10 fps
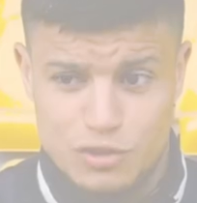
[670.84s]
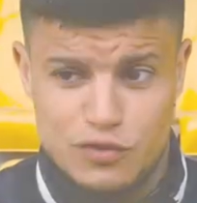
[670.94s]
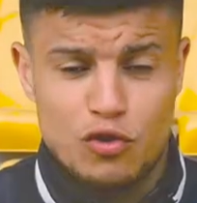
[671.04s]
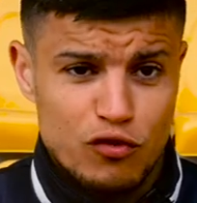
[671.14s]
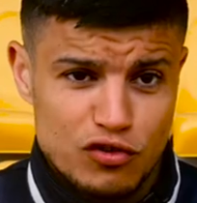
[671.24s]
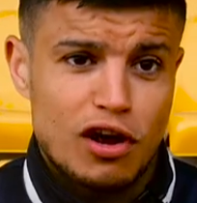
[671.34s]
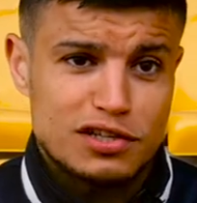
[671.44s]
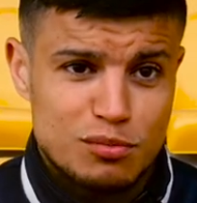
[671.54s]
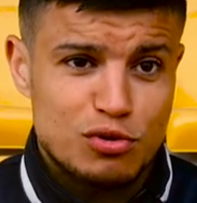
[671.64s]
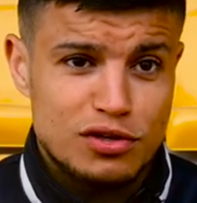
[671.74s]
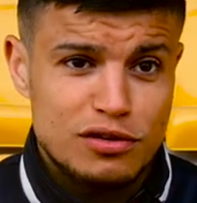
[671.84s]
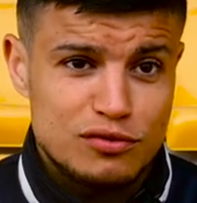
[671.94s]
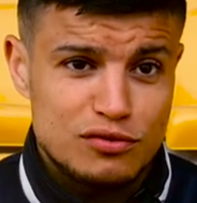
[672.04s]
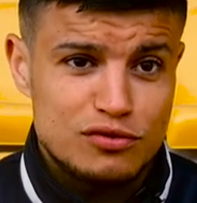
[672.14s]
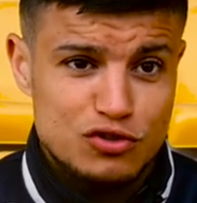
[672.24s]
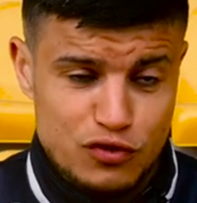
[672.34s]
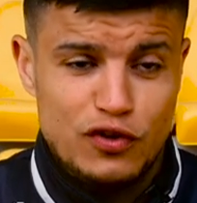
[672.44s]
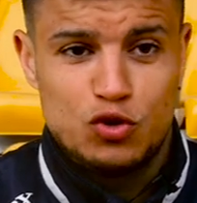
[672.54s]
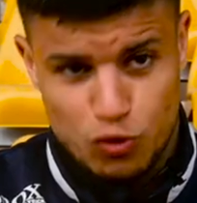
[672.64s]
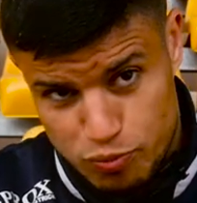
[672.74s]
Je veux revenir à 100%, je
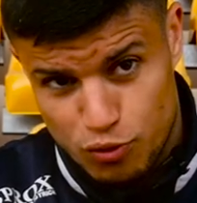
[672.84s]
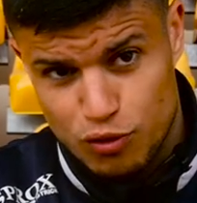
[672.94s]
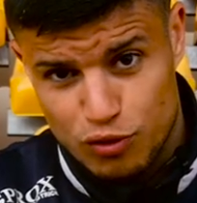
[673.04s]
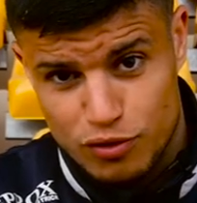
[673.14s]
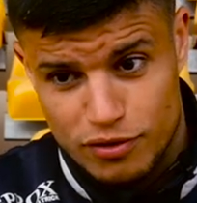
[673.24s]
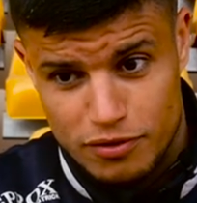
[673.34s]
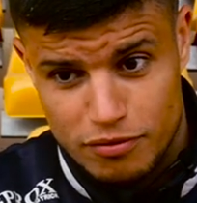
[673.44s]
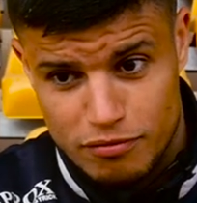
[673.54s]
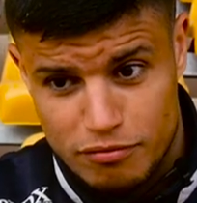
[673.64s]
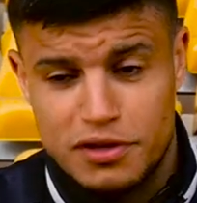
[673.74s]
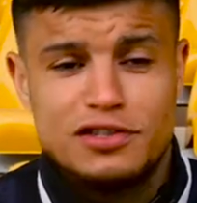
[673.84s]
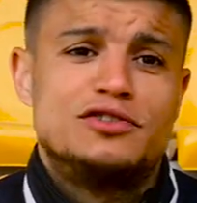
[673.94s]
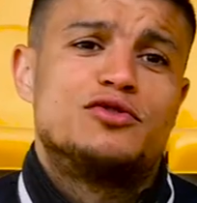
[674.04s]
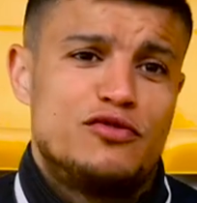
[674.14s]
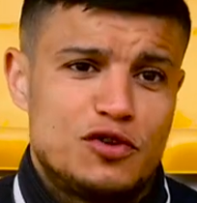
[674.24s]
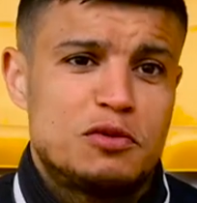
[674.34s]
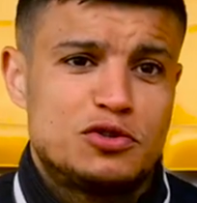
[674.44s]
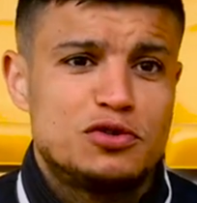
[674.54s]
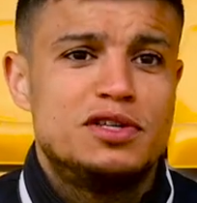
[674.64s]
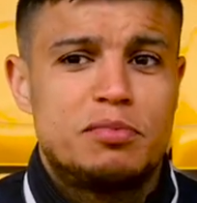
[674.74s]
fais tout pour, mais c'est une
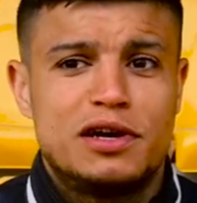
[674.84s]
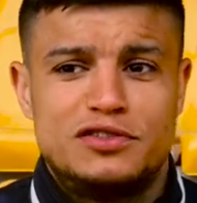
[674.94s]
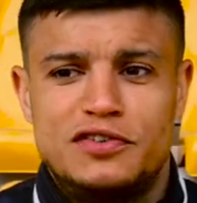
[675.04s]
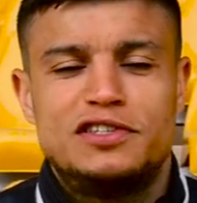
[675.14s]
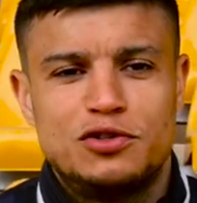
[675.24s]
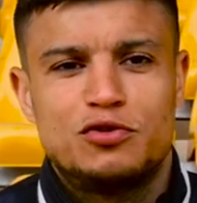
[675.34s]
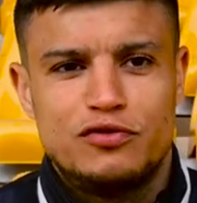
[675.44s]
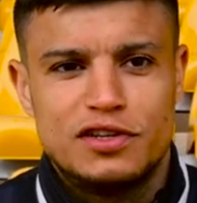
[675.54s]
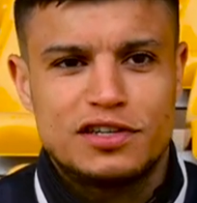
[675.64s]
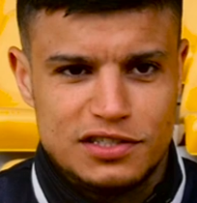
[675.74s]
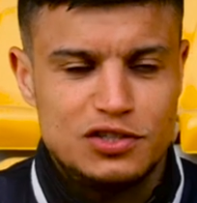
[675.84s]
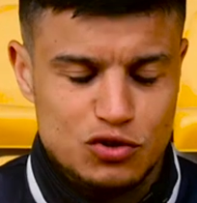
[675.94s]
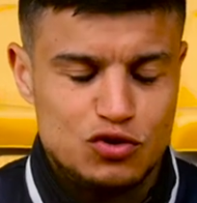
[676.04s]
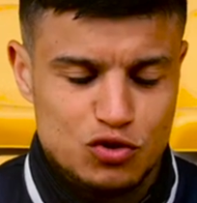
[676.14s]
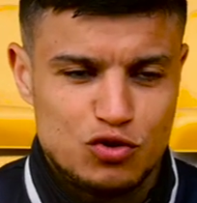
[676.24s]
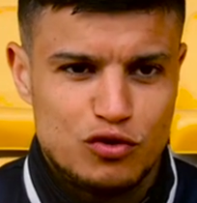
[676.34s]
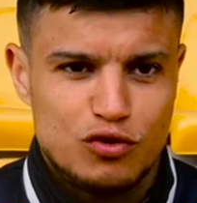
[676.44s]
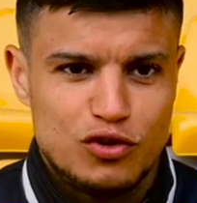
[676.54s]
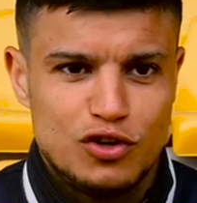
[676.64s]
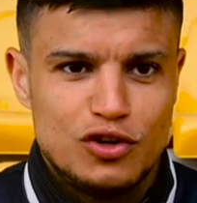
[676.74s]
confirmation, c'est pas je vais essayer de revenir, je,
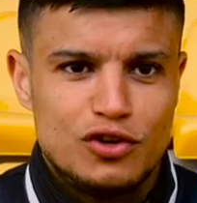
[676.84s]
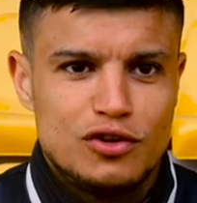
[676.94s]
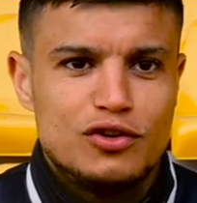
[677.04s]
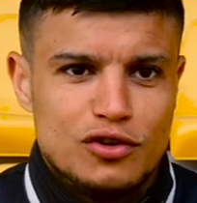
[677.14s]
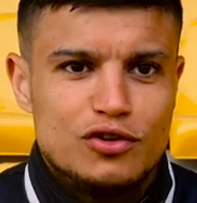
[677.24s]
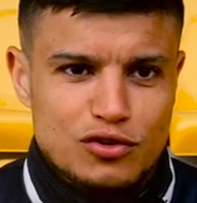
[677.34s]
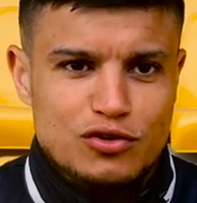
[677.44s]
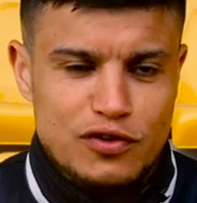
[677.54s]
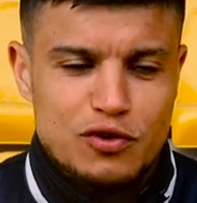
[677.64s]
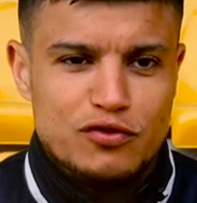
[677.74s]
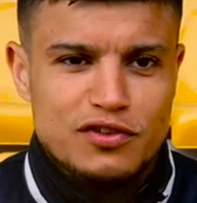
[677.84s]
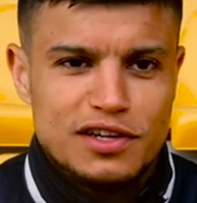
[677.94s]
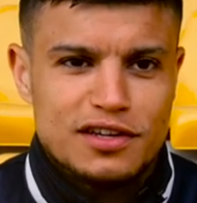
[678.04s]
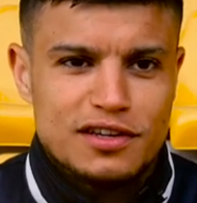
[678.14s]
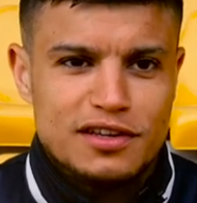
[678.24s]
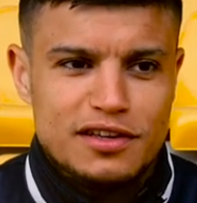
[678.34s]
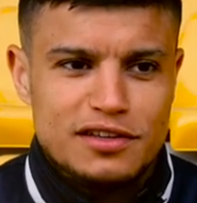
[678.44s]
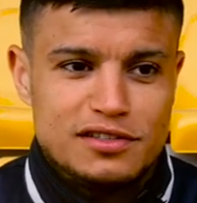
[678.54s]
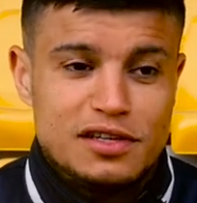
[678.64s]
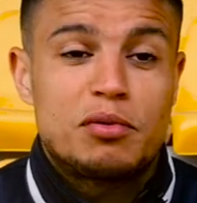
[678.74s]
vais revenir,
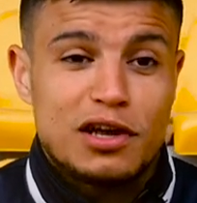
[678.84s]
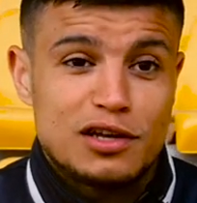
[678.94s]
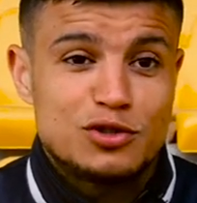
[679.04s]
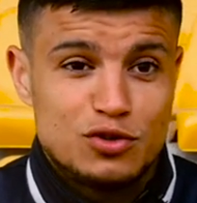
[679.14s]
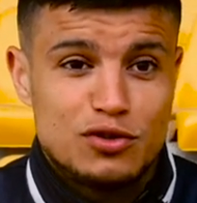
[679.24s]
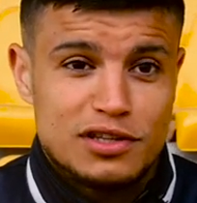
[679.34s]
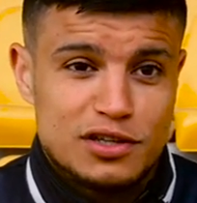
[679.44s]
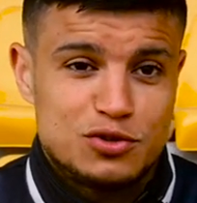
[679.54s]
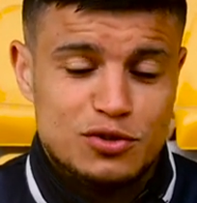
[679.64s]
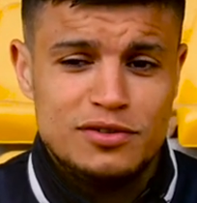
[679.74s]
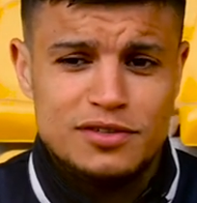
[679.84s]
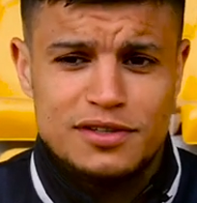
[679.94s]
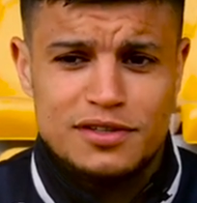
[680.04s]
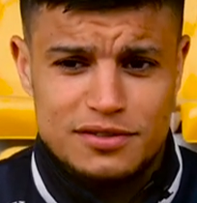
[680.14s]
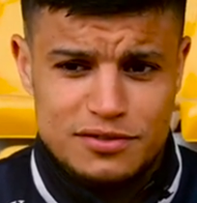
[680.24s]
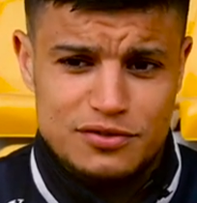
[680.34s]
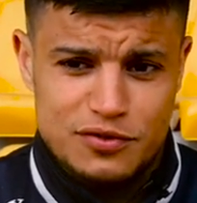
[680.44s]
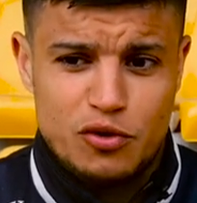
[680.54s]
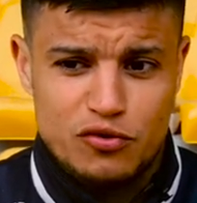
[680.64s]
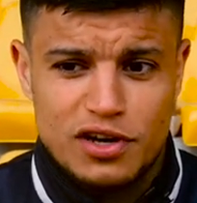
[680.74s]
sans prétention, attention,
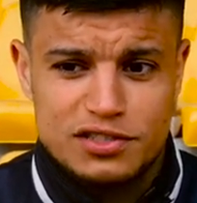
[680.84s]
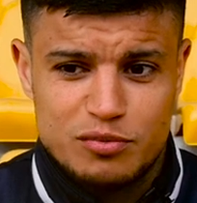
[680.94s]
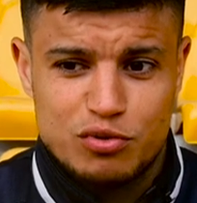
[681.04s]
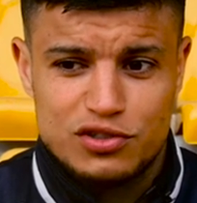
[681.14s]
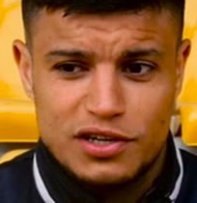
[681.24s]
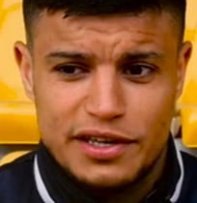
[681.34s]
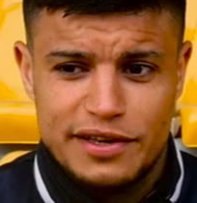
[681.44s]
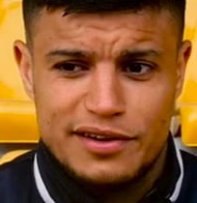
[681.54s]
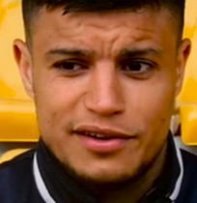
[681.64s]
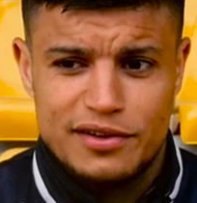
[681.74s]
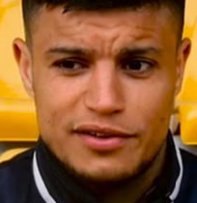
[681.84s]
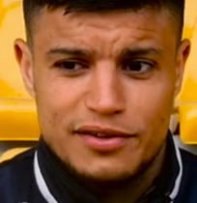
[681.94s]
je vais revenir à 100% et, euh,